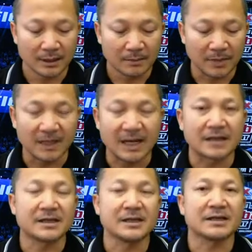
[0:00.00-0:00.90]
เป็นการ
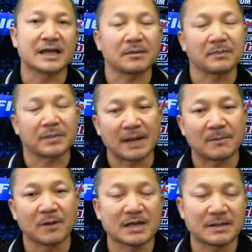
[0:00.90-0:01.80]
ชิงแชมป์เป็นการป้
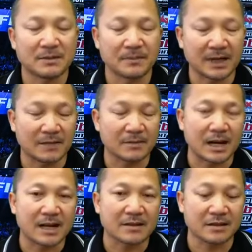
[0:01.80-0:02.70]
องกันแชมป์ในพิกัดน้ำหนัก
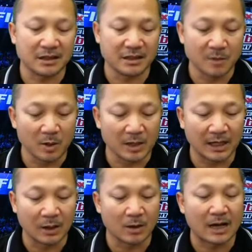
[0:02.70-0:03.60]
4.6 กิ
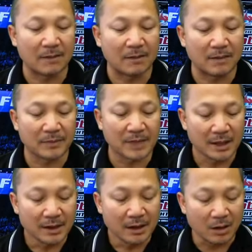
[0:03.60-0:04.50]
โลกรัมครับ
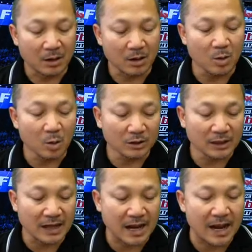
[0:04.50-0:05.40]
แล้วก็คู่ที่
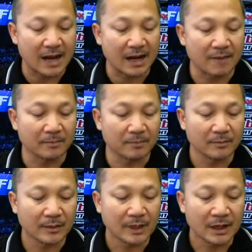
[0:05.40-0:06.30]
5ครับ
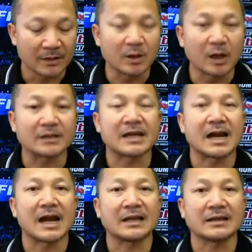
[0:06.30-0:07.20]
ยอด
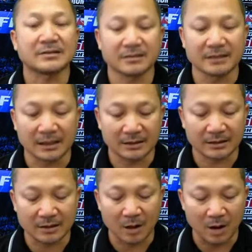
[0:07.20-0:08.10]
ชายสิทธิ์
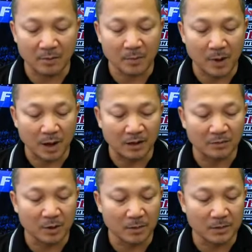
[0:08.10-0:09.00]
ทองปอน
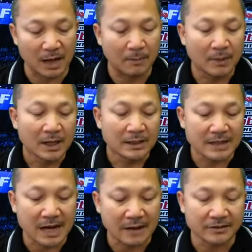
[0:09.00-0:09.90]
พบกับ
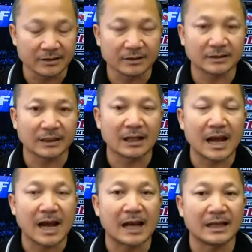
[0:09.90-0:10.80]
ชาติศึกที
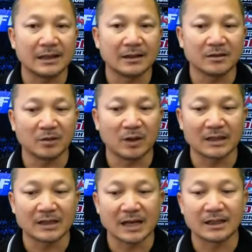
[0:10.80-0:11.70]
อาร์อินซูเล
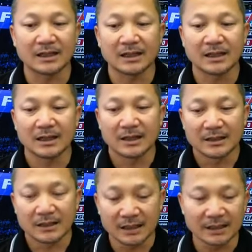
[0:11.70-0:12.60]
ชัน
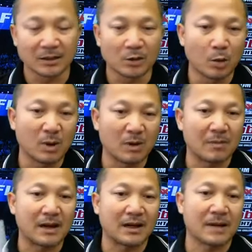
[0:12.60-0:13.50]
นี่คือคู่มวย
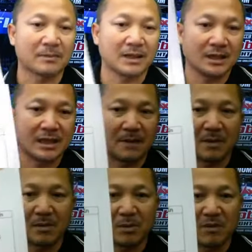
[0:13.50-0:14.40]
มันครับที่จะ
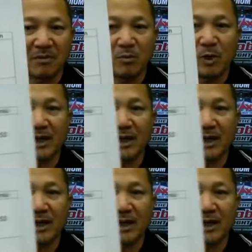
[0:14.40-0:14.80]
มาพบกับแฟนมวย